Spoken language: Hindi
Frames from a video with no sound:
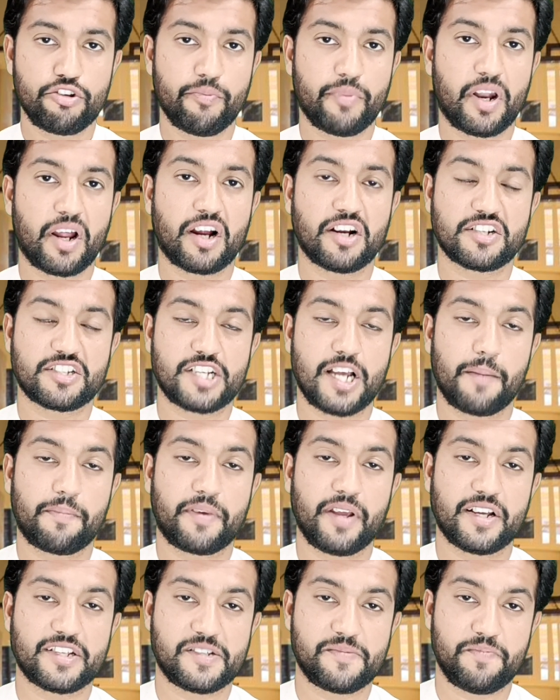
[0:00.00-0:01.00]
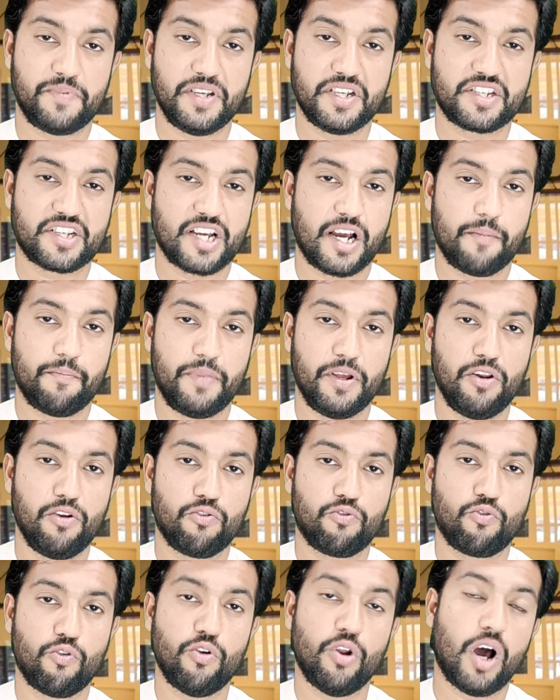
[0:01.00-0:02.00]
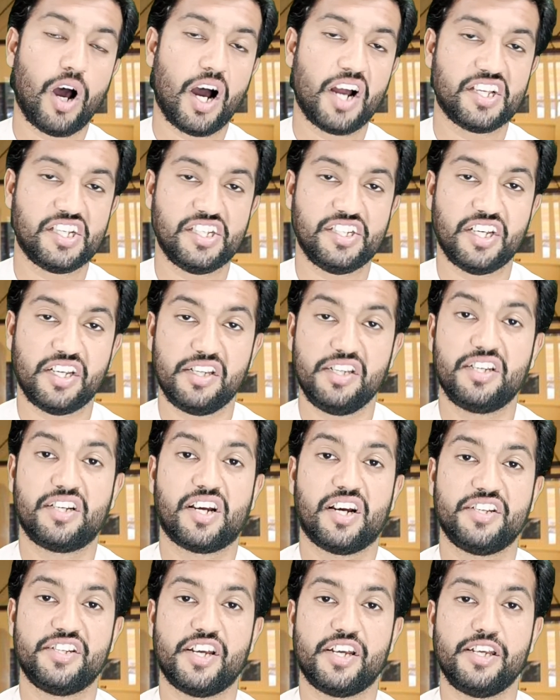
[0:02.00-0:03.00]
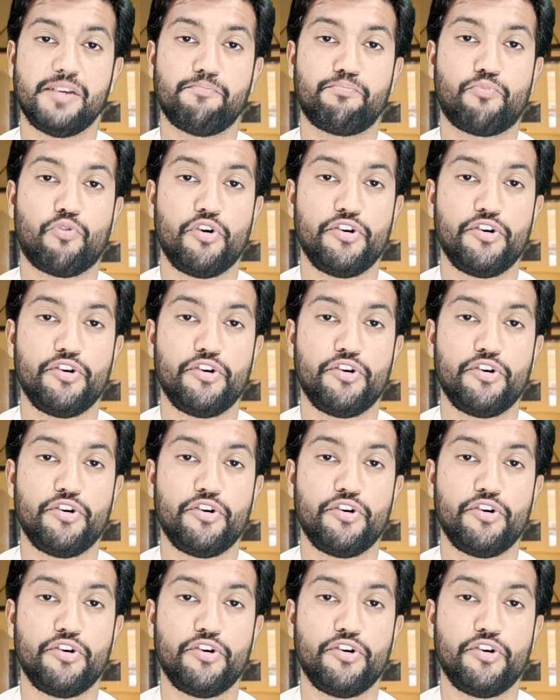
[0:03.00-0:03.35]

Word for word: तो इमरान खान साहब के स्पीच का बिल्कुल आज यहीं का यहीं